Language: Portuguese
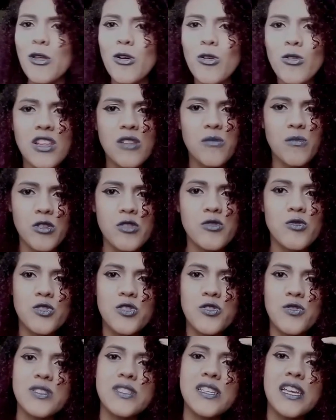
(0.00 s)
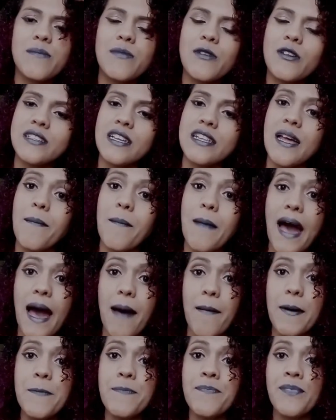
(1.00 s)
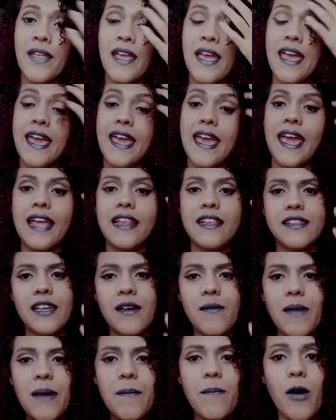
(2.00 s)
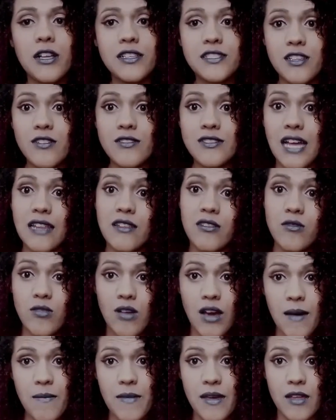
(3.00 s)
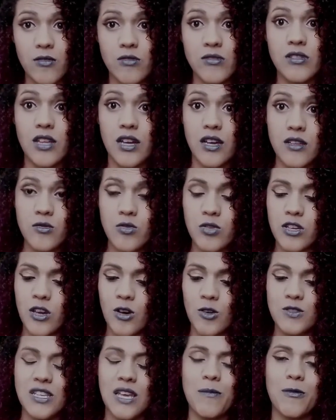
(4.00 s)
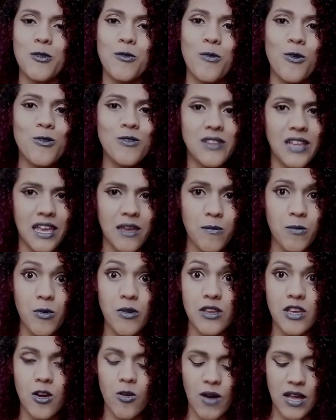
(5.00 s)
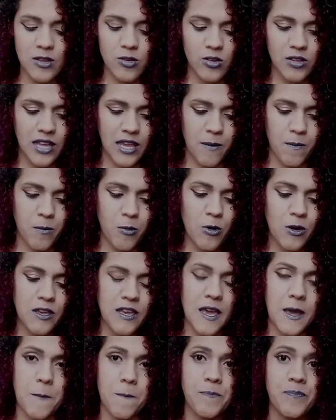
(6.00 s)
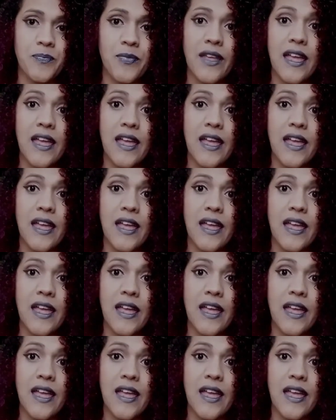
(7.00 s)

procurando produtinhos aí pra usar na barba, ele também pode ser usado no cabelo. Tanto que eu usei por um bom tempo e eu adorei. Por quê?